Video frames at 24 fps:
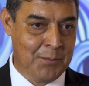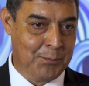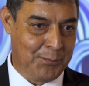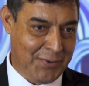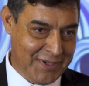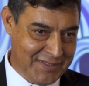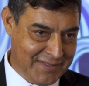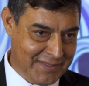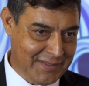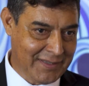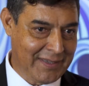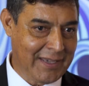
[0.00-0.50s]

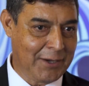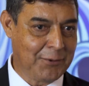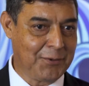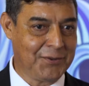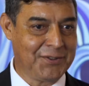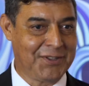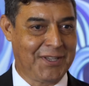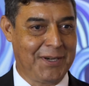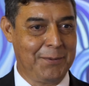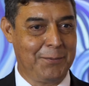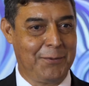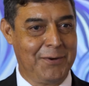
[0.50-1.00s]
pues que
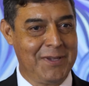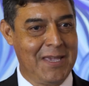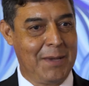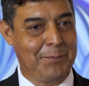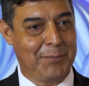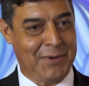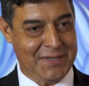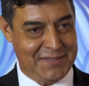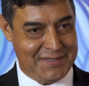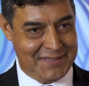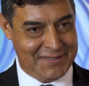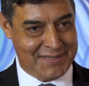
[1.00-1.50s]

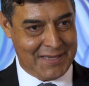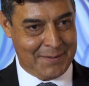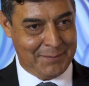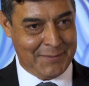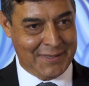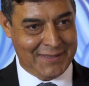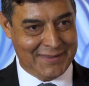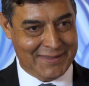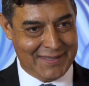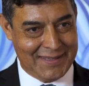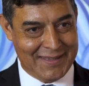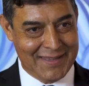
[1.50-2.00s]
contribuya
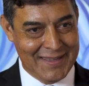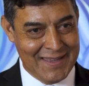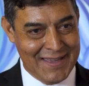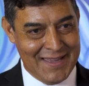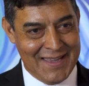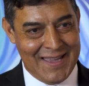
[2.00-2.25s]
precisamente